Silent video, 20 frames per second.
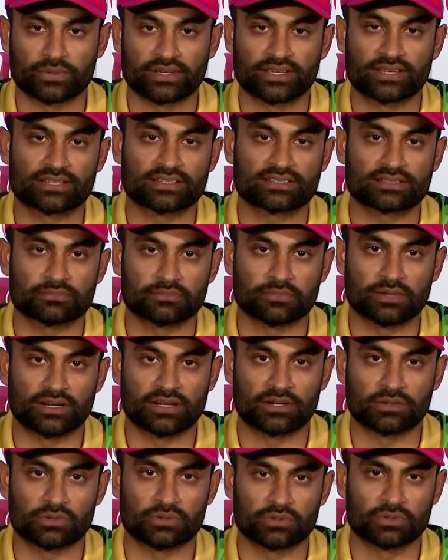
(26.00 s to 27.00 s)
উইকেট
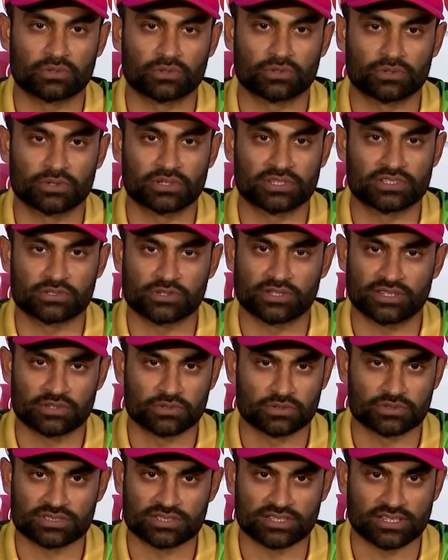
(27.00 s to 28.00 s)
বা অন্য কোনো কিছুকে
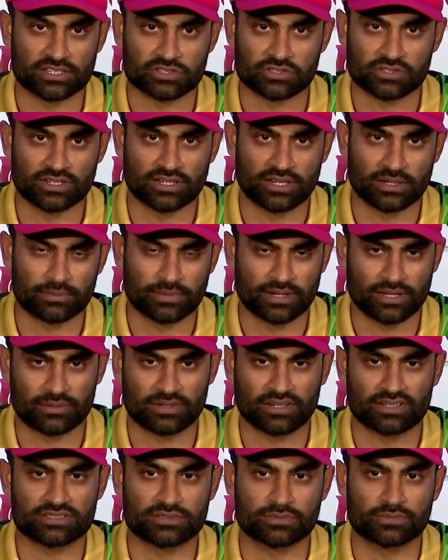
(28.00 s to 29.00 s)
দোষ দিয়ে আসলে লাভ না
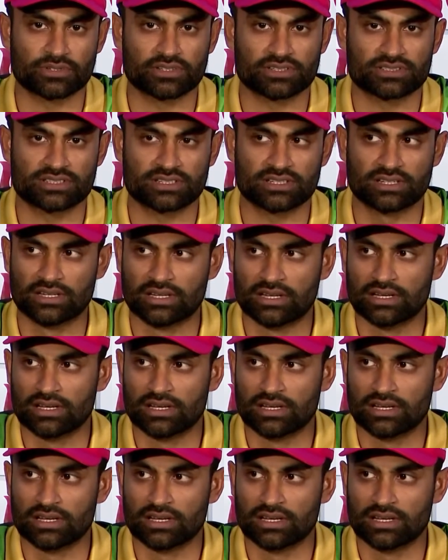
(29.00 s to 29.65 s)
আমার কাছে মনে হয় যে